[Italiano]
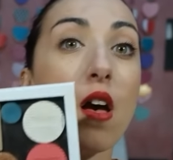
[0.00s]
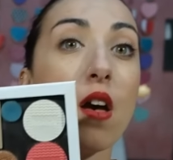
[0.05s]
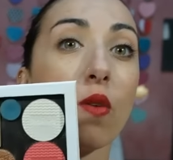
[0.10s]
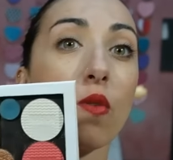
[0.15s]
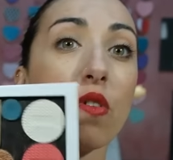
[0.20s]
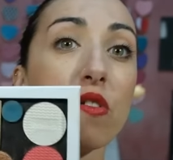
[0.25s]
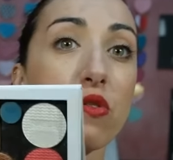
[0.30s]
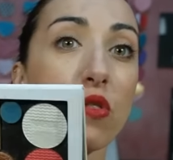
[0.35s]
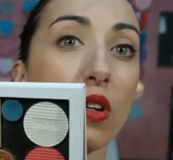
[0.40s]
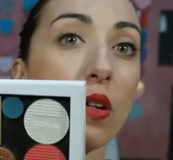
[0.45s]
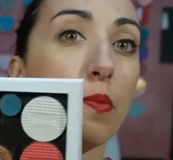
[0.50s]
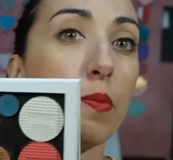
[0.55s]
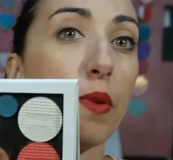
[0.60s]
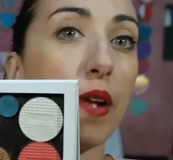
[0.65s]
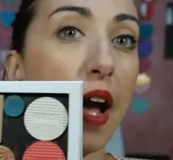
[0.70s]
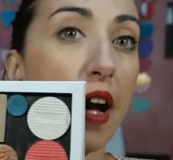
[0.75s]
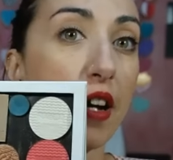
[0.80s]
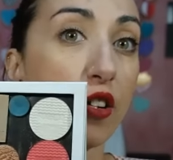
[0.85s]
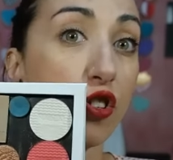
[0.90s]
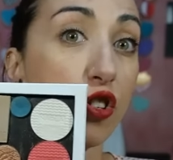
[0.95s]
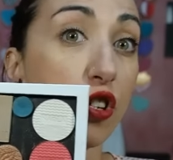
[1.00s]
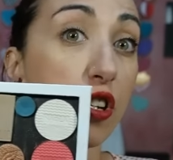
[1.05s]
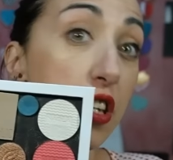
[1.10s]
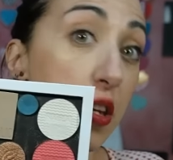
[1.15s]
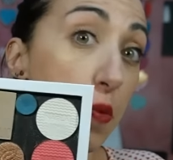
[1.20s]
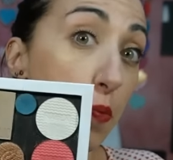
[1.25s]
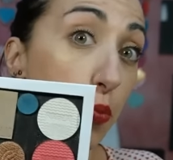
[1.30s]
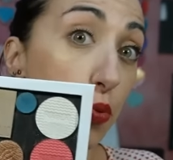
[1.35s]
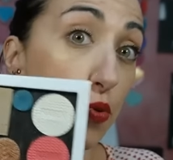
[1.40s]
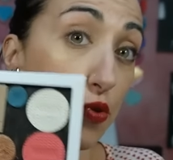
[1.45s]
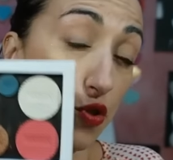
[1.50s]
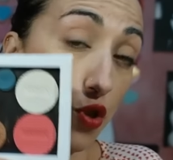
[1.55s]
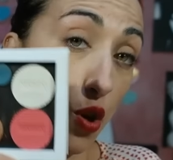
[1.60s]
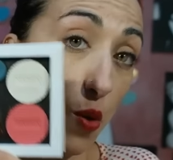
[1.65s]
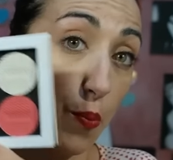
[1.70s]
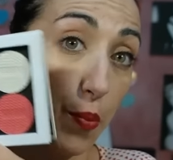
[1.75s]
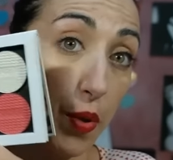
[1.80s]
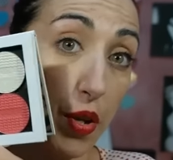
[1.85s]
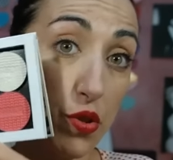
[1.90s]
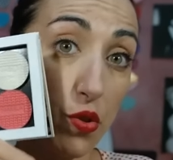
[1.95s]
questo è il blush impulso io
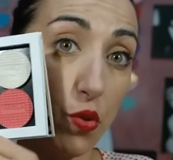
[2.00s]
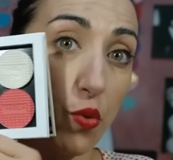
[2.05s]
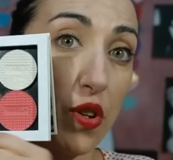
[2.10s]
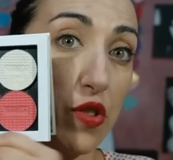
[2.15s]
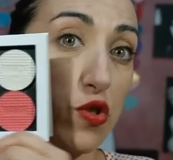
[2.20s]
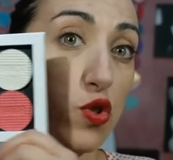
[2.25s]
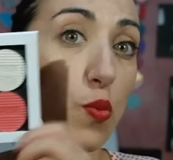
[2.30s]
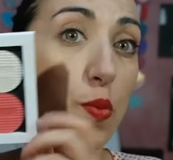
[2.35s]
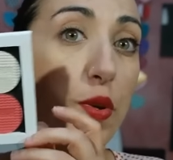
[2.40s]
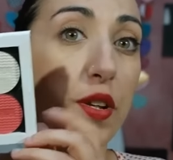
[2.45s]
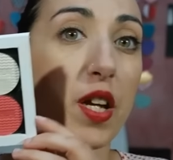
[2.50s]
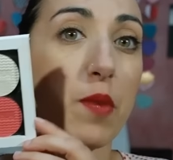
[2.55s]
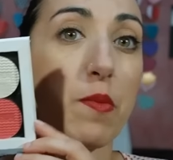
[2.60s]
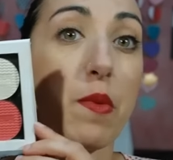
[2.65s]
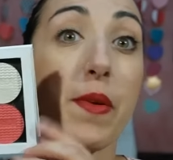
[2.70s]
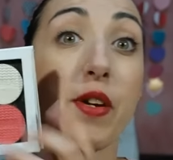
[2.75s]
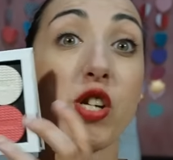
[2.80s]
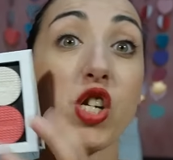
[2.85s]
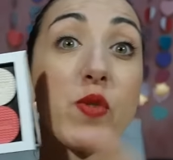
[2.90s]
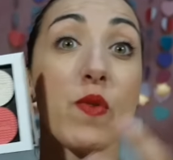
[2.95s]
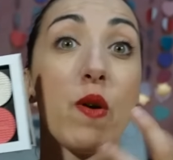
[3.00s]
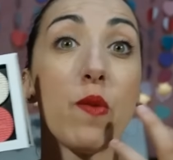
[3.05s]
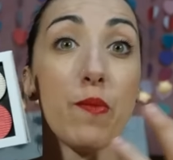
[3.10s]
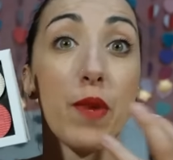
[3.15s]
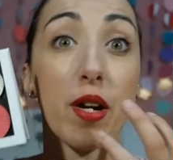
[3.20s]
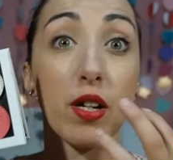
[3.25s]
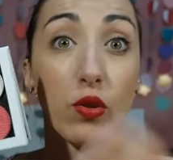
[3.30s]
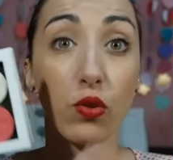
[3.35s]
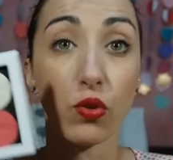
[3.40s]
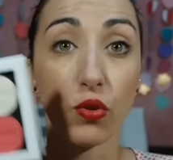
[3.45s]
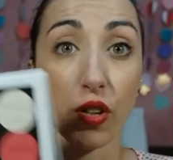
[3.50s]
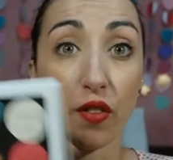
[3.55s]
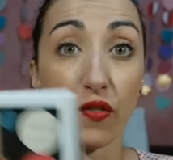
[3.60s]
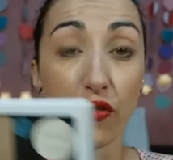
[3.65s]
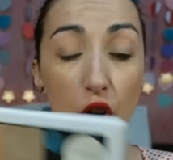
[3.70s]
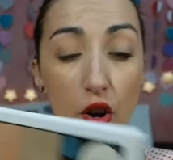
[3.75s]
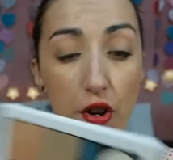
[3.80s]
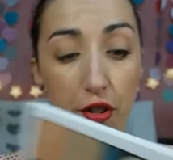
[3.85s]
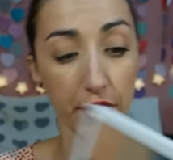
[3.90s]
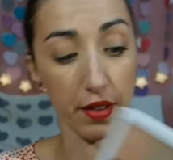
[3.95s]
ho preso questo perché mi piaceva un bel colore
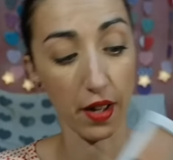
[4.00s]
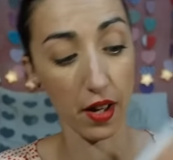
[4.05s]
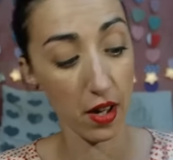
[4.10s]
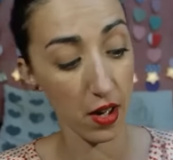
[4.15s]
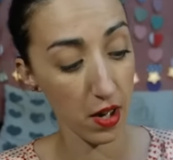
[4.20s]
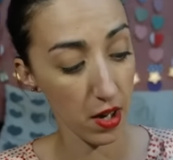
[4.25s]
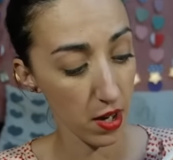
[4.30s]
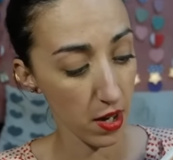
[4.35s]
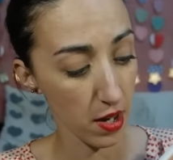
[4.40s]
forte